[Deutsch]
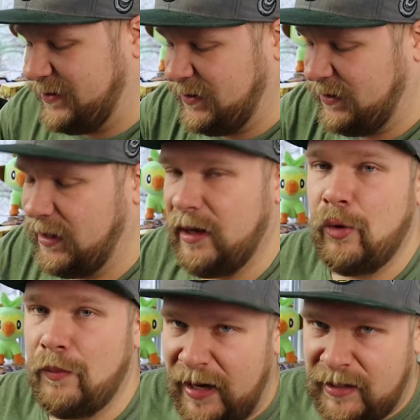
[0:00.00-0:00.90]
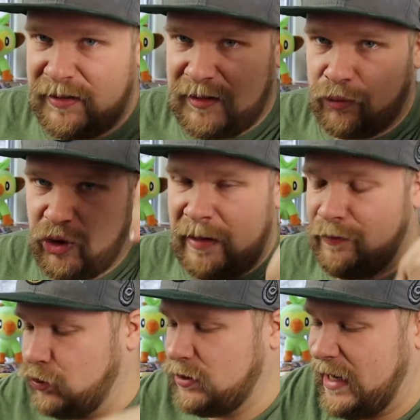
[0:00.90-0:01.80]
die im Moment zum
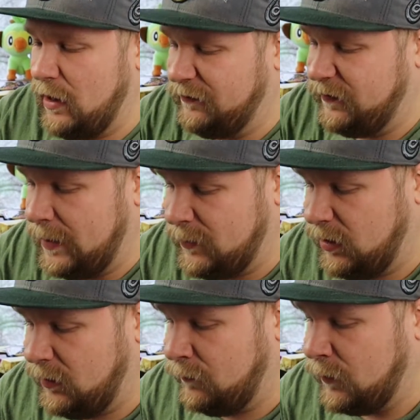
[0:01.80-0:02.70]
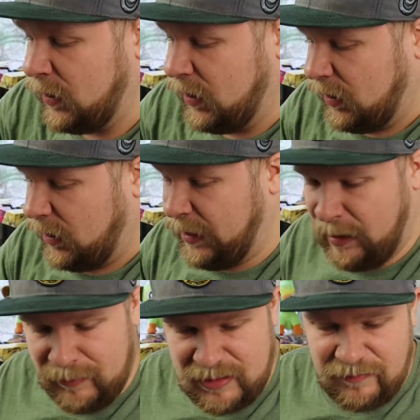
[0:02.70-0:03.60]
Standpunkt der Aufnahme im
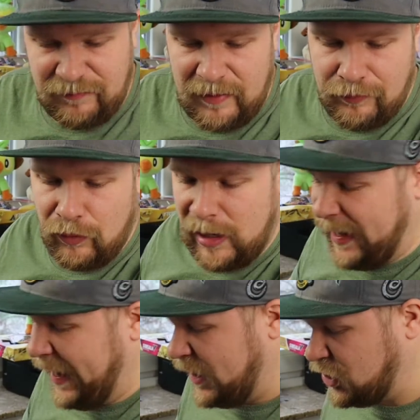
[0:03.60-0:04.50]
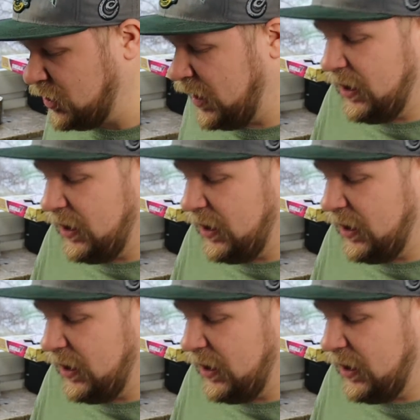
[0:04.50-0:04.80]
äh, Mitte Februar herrscht,